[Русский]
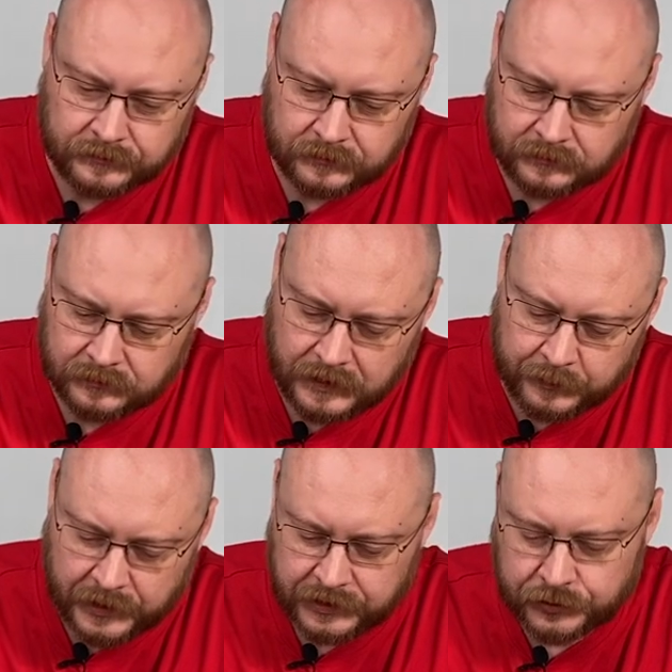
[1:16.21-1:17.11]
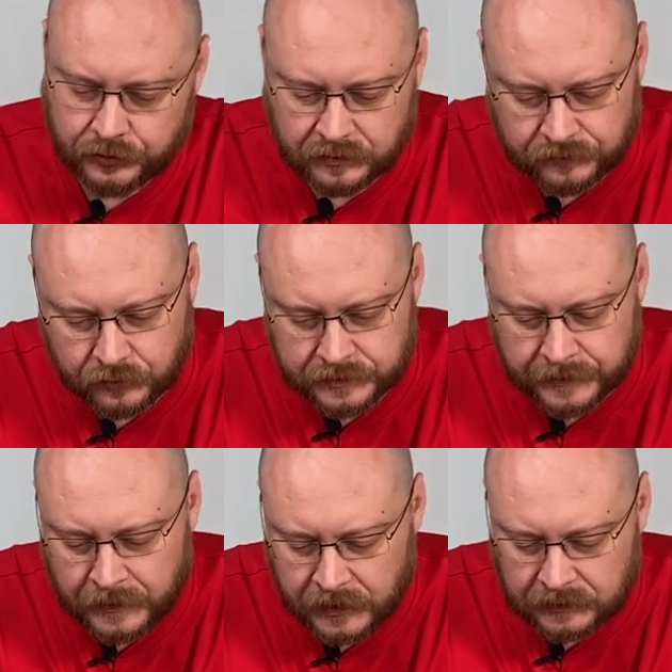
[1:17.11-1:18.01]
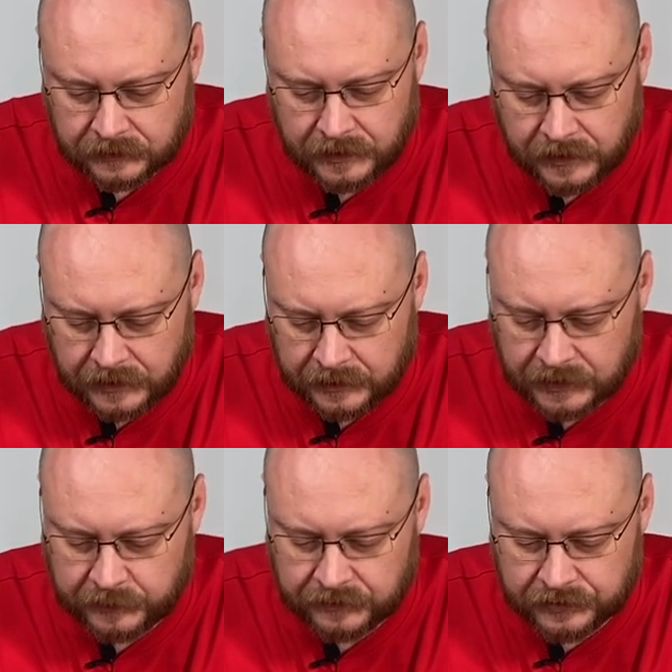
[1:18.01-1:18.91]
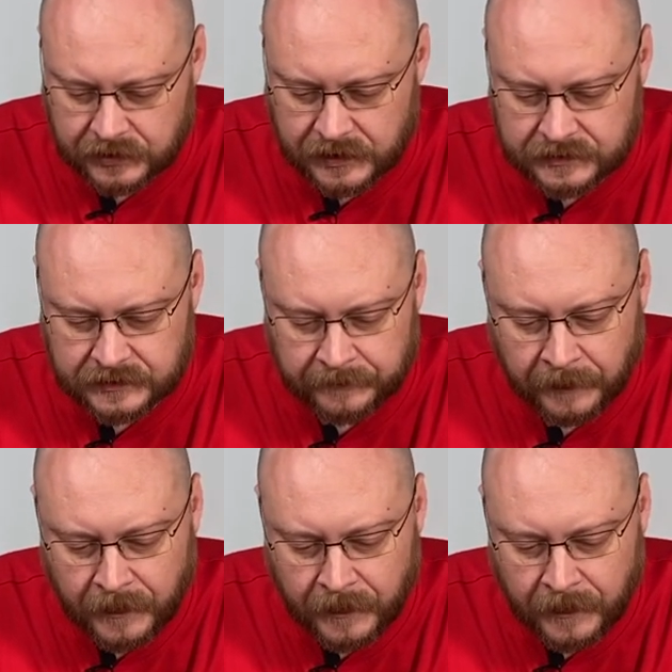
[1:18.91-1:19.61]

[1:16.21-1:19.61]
э, компании Шрикен Фукс для отбивочки косы